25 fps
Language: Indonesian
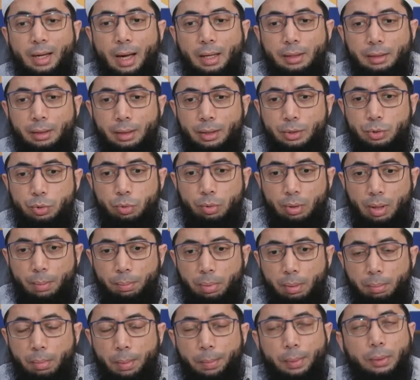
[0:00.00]
keadilan
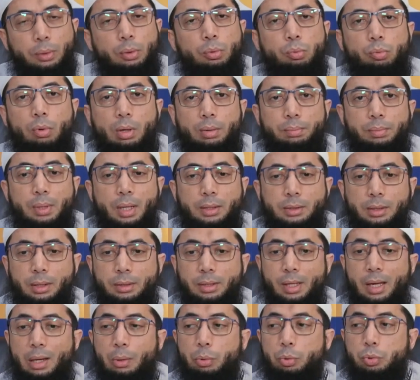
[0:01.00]
seorang pemimpin itu luar biasa.
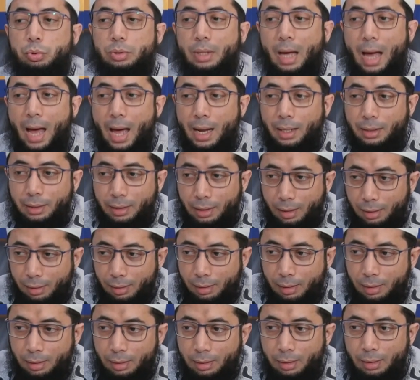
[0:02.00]
Dia harus adil.